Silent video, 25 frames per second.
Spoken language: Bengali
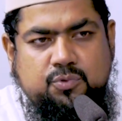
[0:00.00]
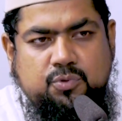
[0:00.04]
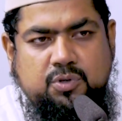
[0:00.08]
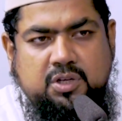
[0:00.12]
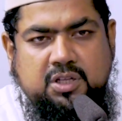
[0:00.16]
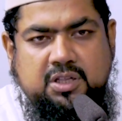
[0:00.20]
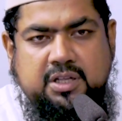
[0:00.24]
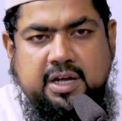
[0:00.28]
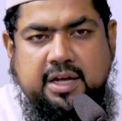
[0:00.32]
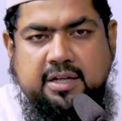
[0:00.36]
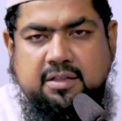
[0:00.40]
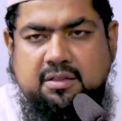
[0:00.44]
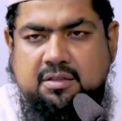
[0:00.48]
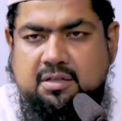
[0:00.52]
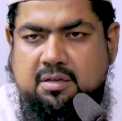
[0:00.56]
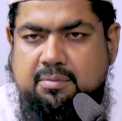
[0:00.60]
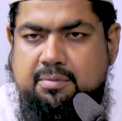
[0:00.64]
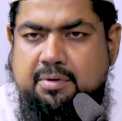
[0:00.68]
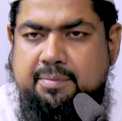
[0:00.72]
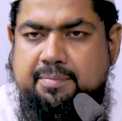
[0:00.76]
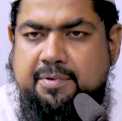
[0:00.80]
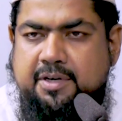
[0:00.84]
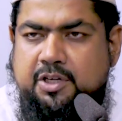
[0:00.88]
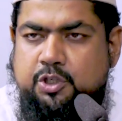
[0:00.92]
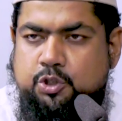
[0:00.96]
উনি দায়িত্বের
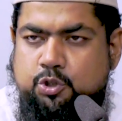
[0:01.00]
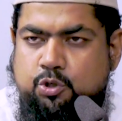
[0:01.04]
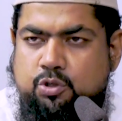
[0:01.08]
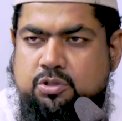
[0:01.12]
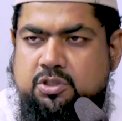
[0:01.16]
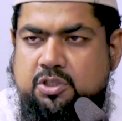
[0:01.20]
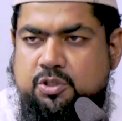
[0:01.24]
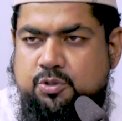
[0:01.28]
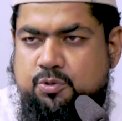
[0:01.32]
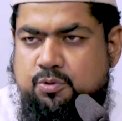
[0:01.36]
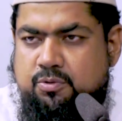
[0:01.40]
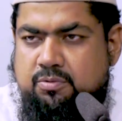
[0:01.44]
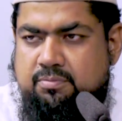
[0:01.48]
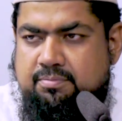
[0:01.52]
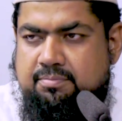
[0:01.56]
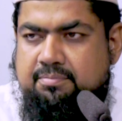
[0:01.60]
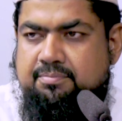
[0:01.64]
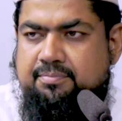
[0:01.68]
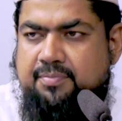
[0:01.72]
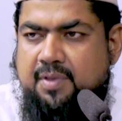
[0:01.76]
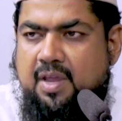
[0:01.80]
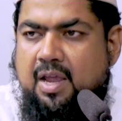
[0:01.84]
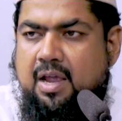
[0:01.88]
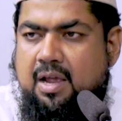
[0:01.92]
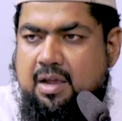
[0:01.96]
ব্যাপারে সচেতন
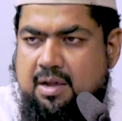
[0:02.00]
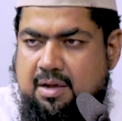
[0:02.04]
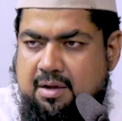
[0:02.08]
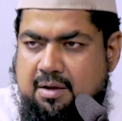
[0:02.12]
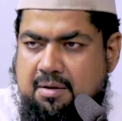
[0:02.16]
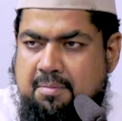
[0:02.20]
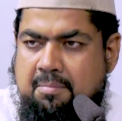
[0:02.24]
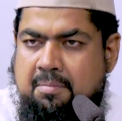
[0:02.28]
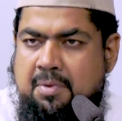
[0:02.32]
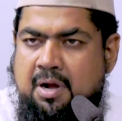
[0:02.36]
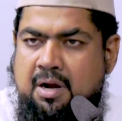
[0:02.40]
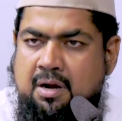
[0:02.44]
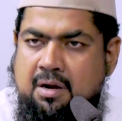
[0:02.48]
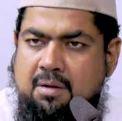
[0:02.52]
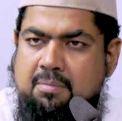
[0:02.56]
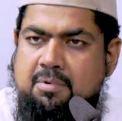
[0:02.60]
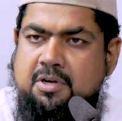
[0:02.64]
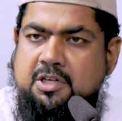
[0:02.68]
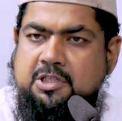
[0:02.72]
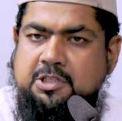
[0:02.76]
বাংলা